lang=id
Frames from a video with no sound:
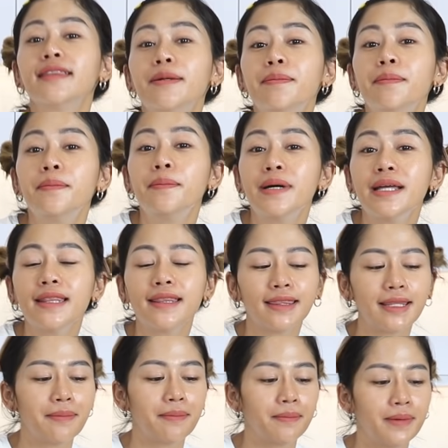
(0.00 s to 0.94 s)

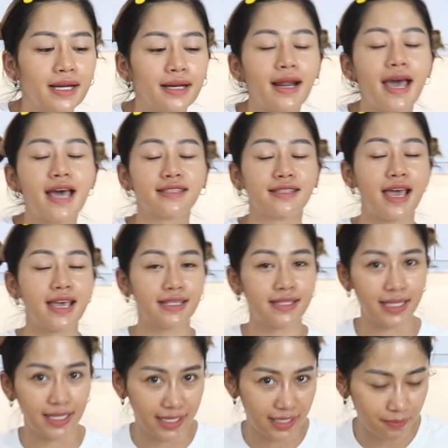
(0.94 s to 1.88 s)
Teman-teman, as I
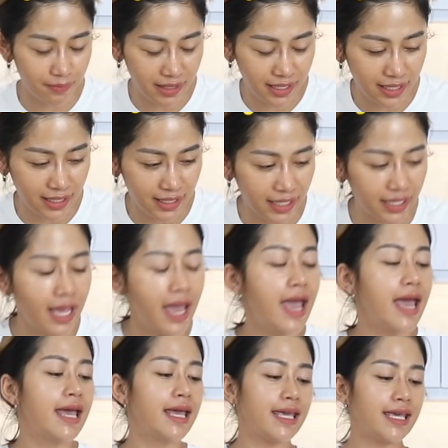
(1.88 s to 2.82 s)
said in the beginning,
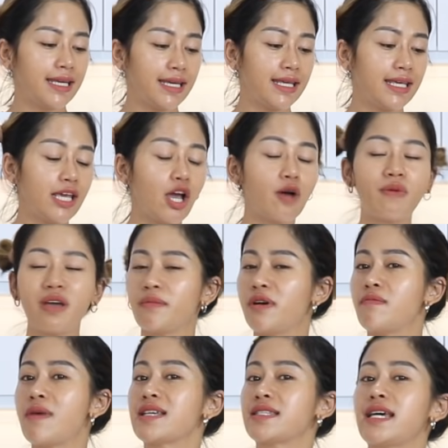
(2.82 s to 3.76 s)
ini Omai
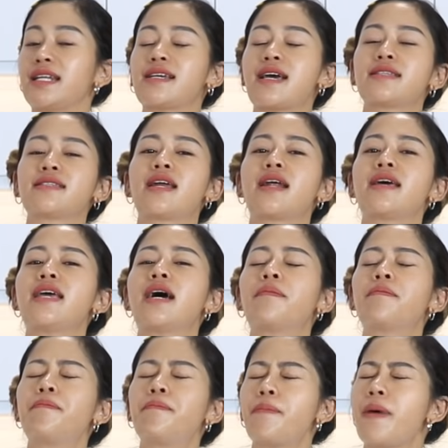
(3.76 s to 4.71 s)
mau masak dengan cara
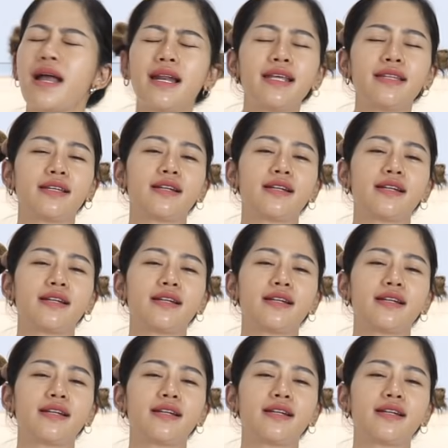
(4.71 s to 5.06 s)
yang paling